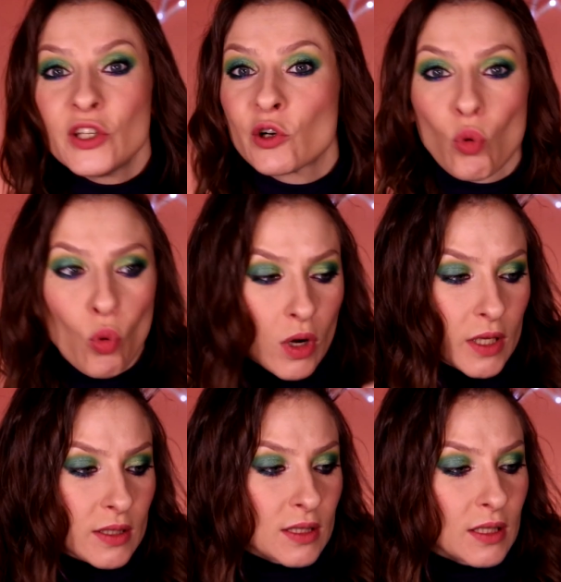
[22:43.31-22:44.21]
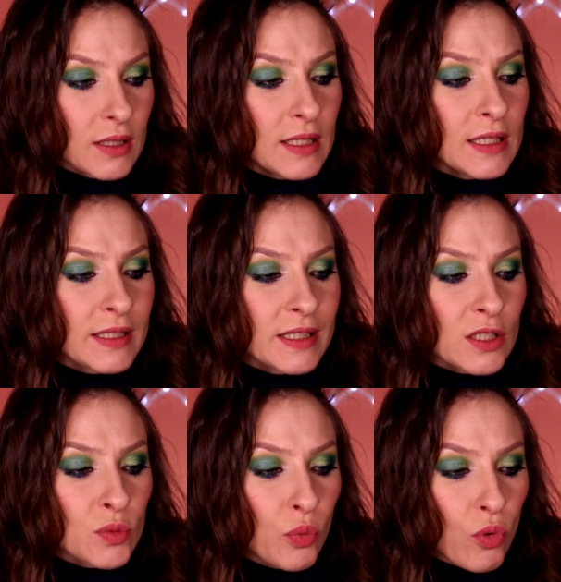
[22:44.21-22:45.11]
Не колятся, кисти
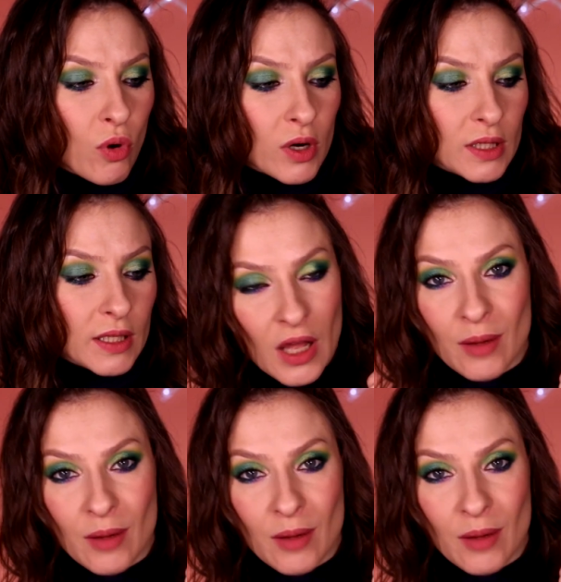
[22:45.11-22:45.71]
сборные.